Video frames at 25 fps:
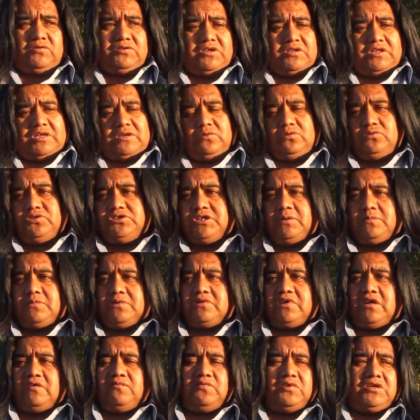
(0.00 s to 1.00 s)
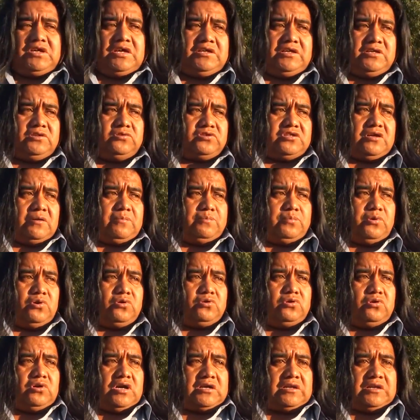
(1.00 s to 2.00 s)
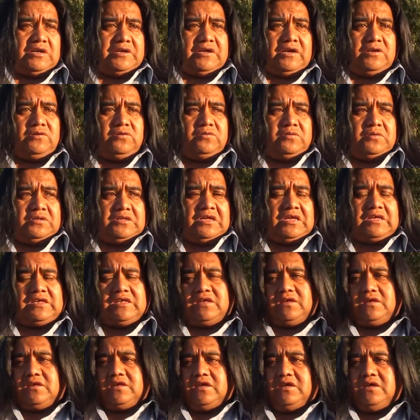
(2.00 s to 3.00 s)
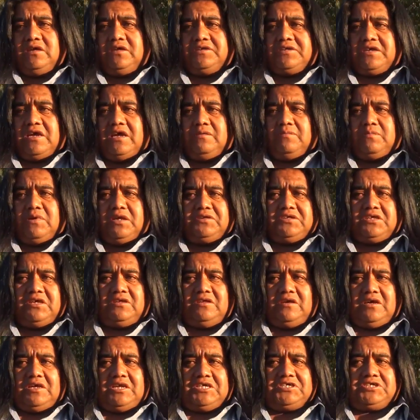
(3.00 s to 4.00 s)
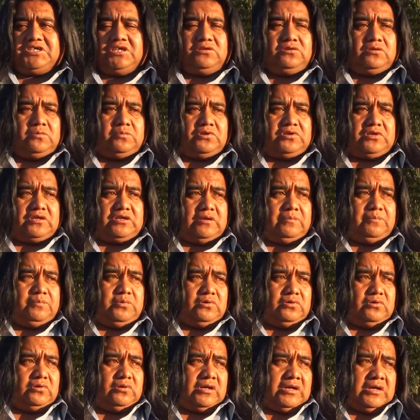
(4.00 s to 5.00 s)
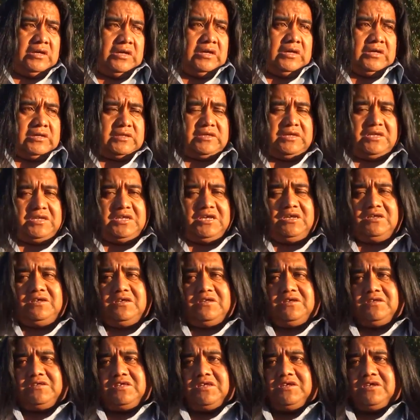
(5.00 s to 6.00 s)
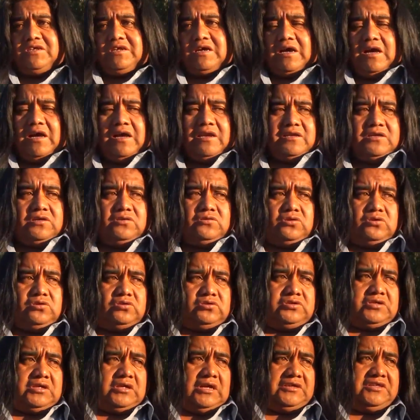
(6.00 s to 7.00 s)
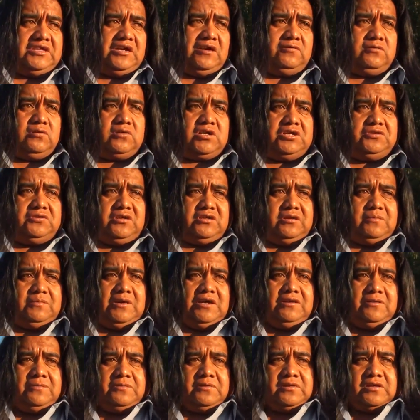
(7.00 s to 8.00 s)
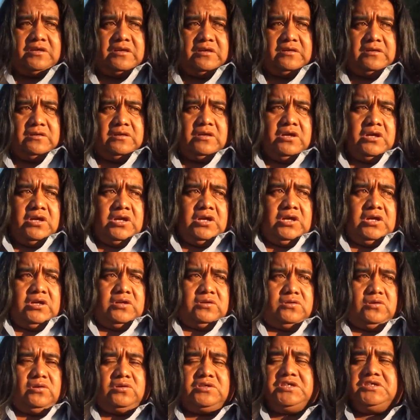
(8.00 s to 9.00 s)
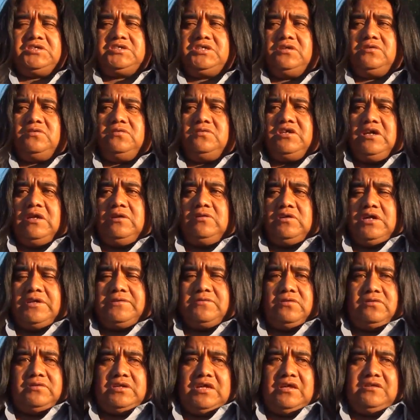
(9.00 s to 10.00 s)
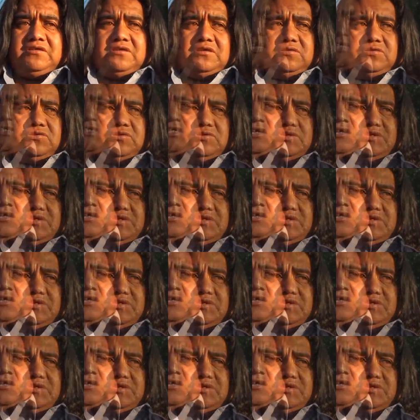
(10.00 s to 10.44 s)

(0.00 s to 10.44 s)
una denuncia, porque al final ellos tampoco aclararon qué realmente andaban haciendo, por ejemplo, querían detener a alguien o andaban buscando animales porque no quisieron dialogar con nadie.